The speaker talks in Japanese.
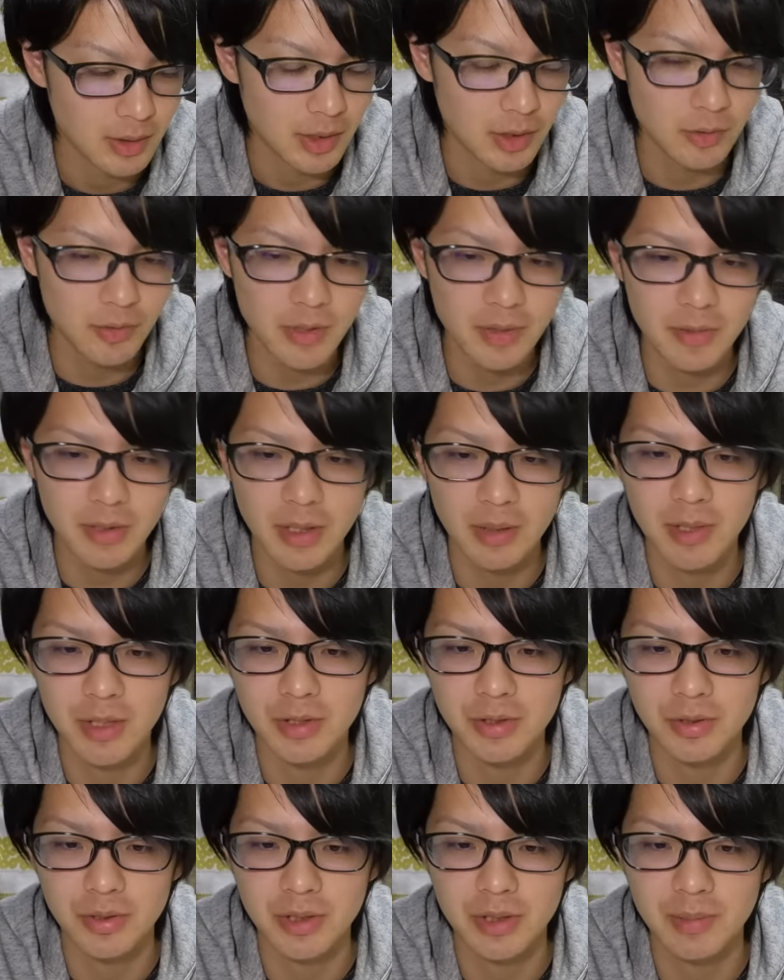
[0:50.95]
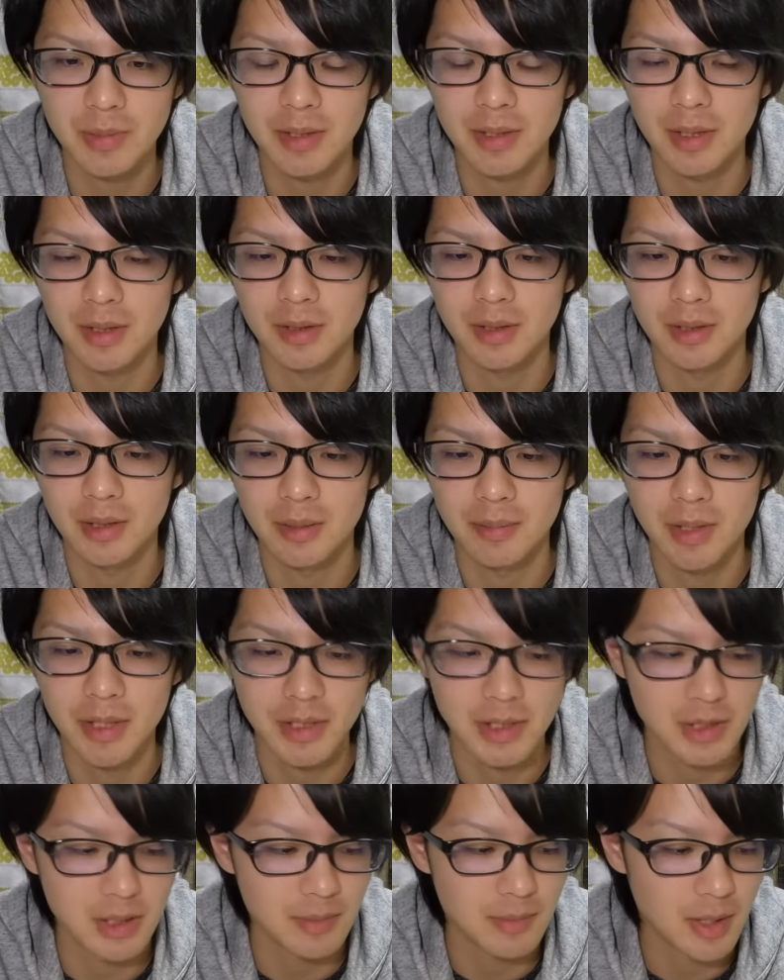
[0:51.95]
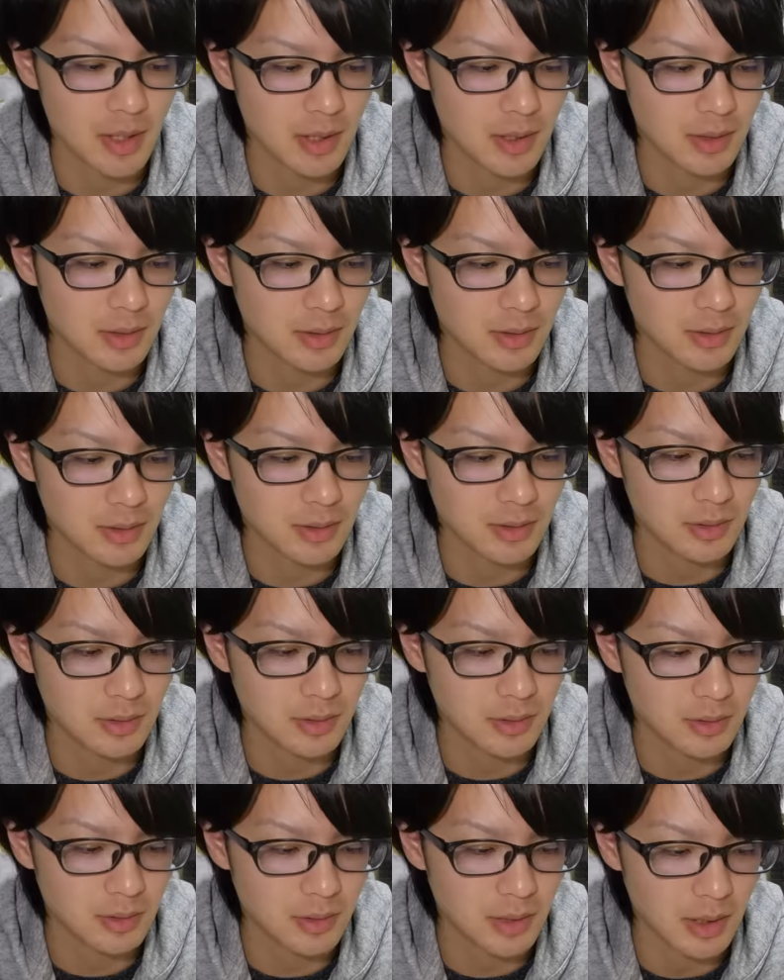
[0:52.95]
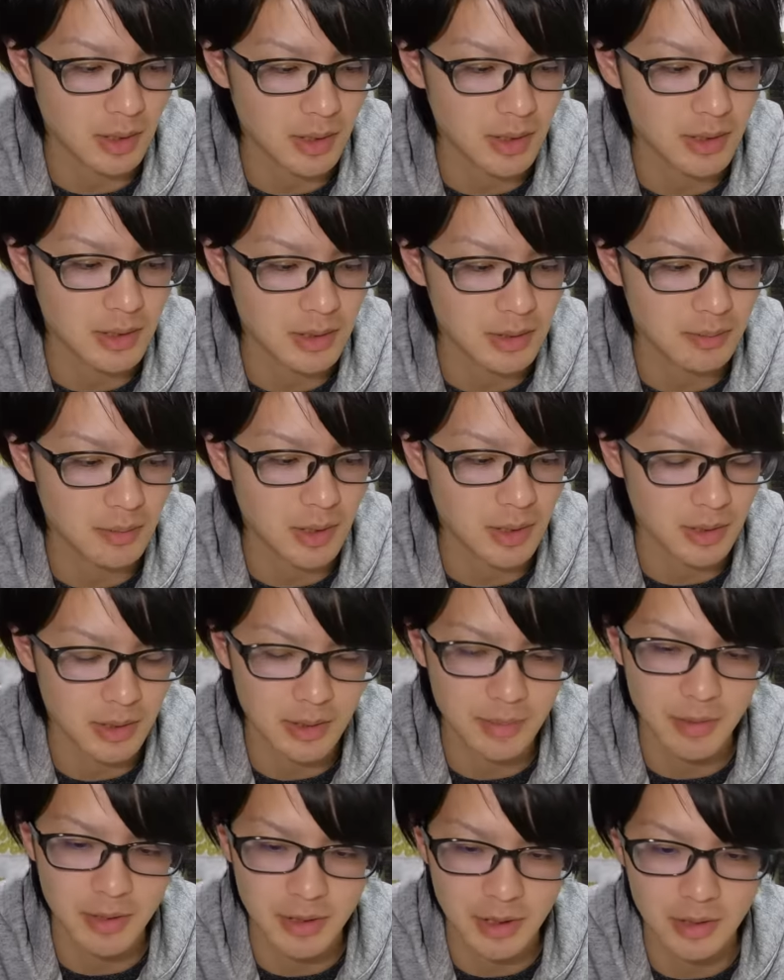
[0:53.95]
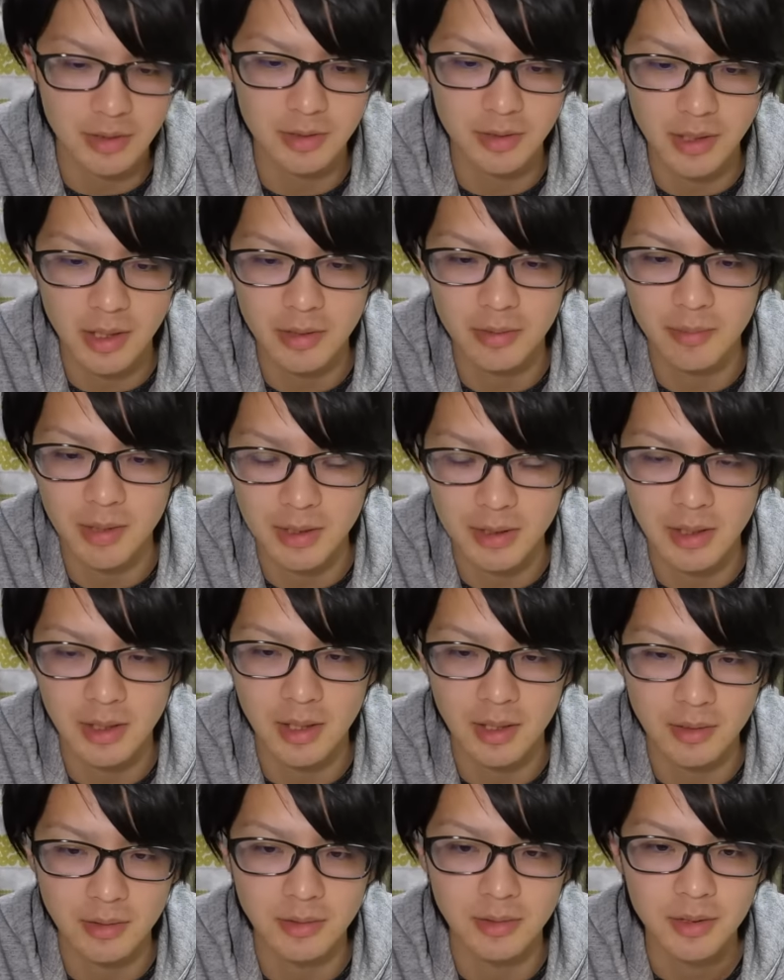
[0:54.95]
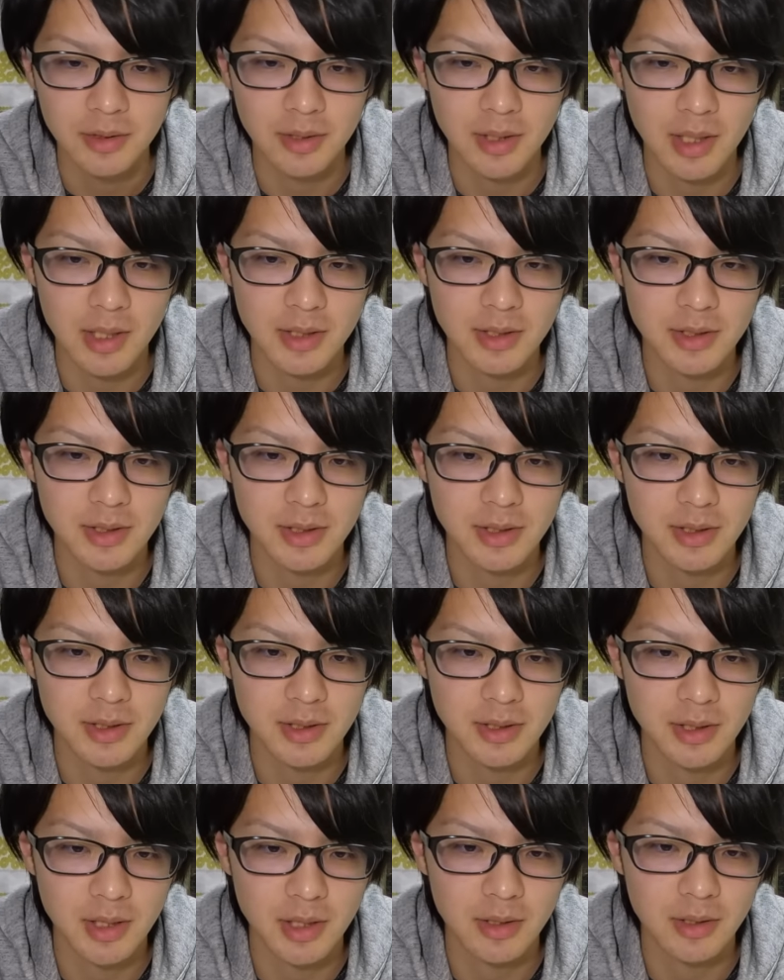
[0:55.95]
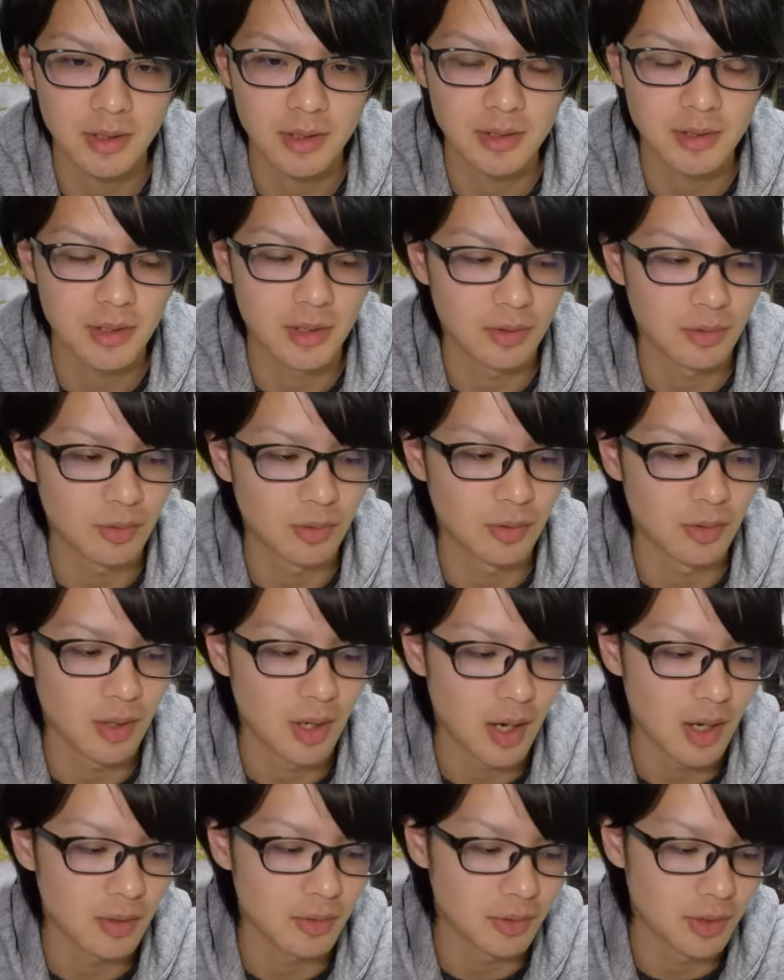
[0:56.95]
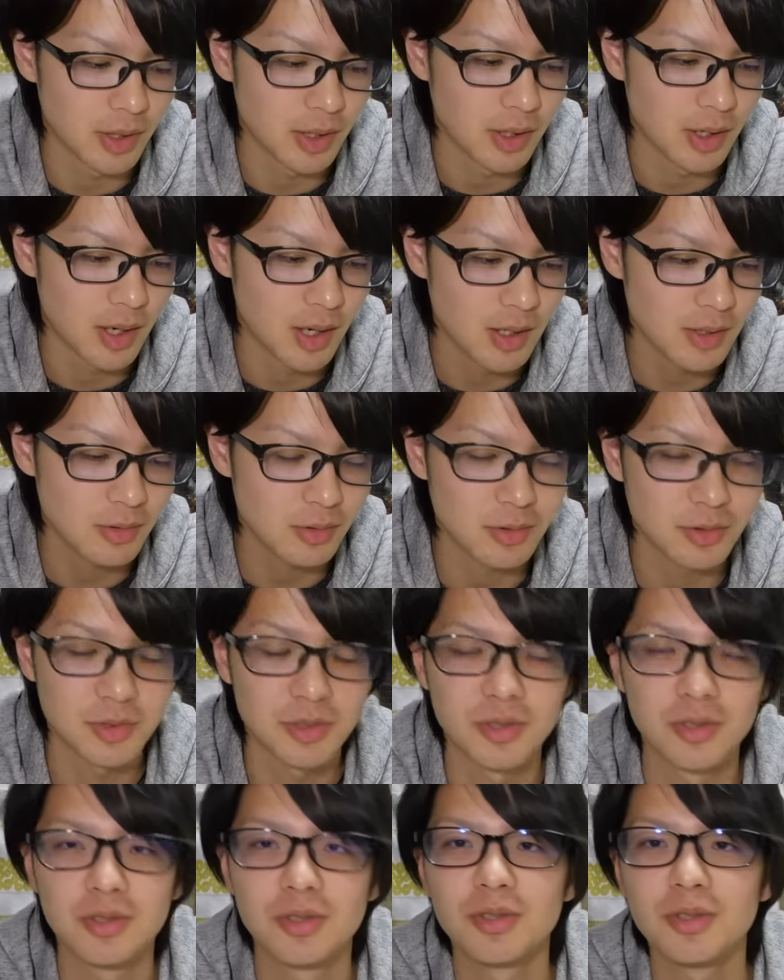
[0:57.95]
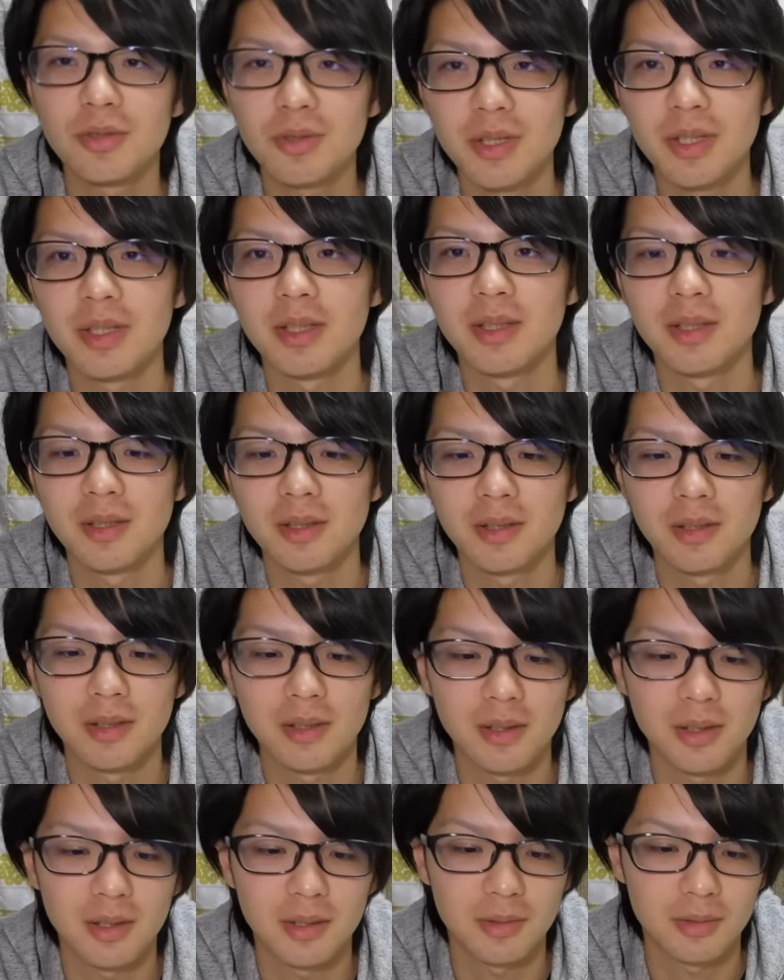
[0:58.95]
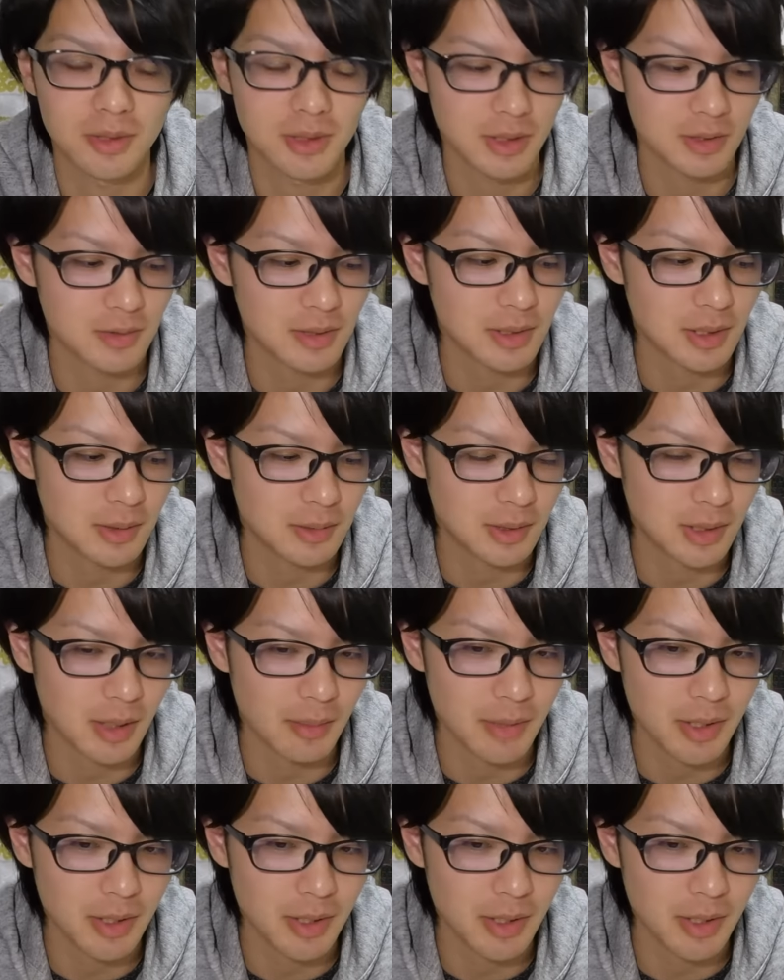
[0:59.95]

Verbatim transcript: で、ルフィ見たら、まあ、じゅういちまんだったんで、まあ、いちまんから、まあ、いちまん弱ぐらいの、まあ、差があるって感じなんですけど、あのね、ハンコック強い。あの、必殺技た